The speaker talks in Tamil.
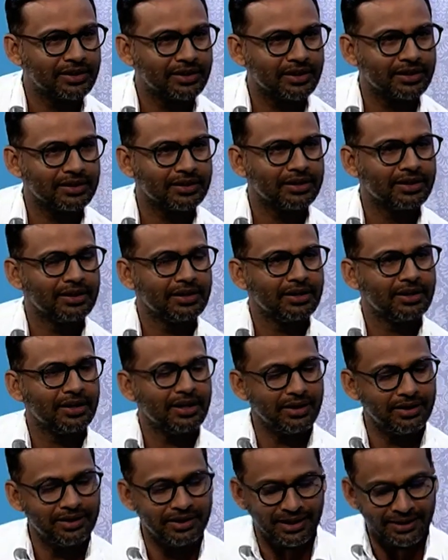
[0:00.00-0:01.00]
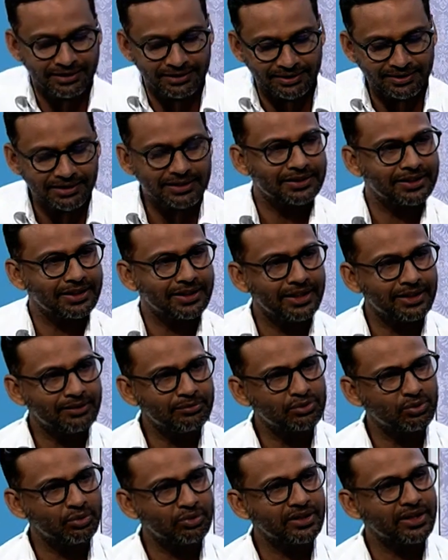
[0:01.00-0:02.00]
சூரியன் இருக்குது நிலத்துக்கு
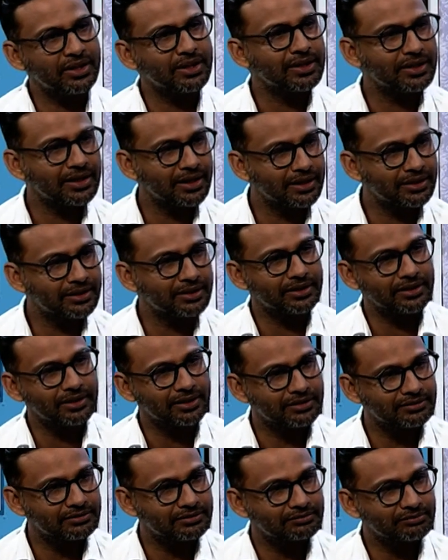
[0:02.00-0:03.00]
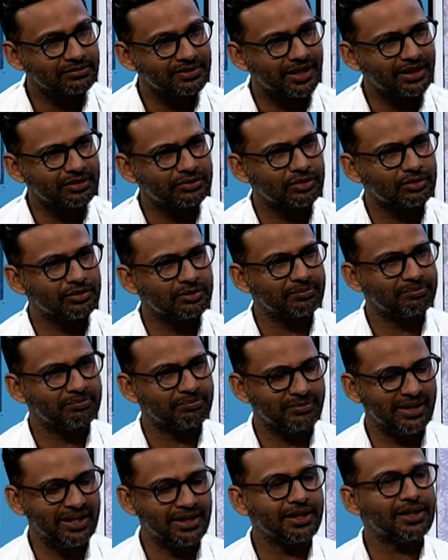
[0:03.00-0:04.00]
கீழேயும் சூரியன் இருக்கிறாரு தானே நாங்கள் சொல்லுவோம்
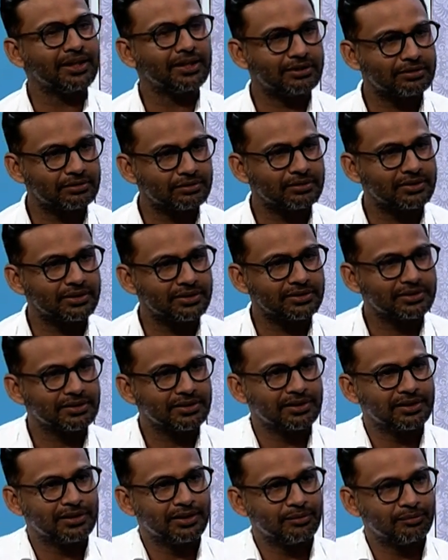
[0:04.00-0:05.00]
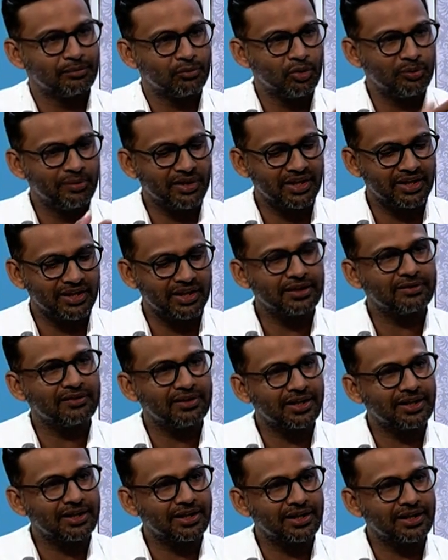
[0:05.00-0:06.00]
மென்டல் சொல்லுவோம் பூமிக்கு
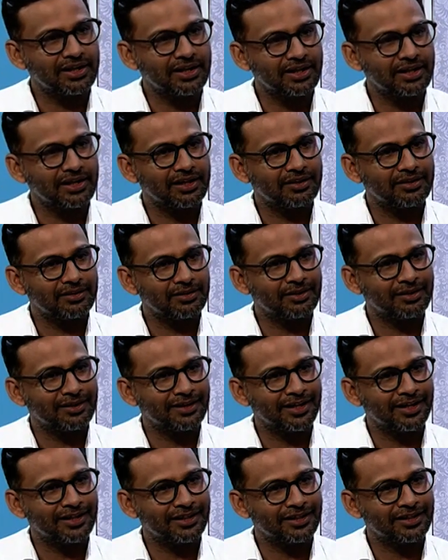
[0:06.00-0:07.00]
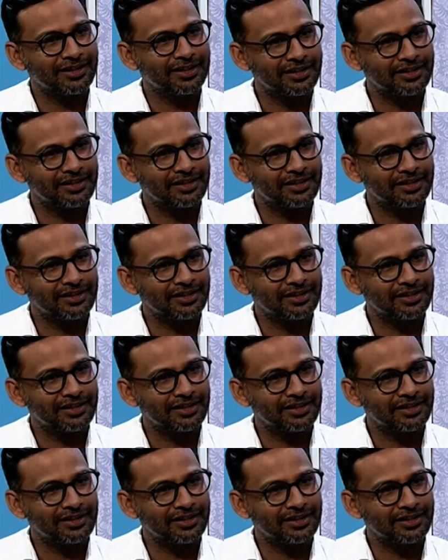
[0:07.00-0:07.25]
நடுவில் இருக்கிற அந்த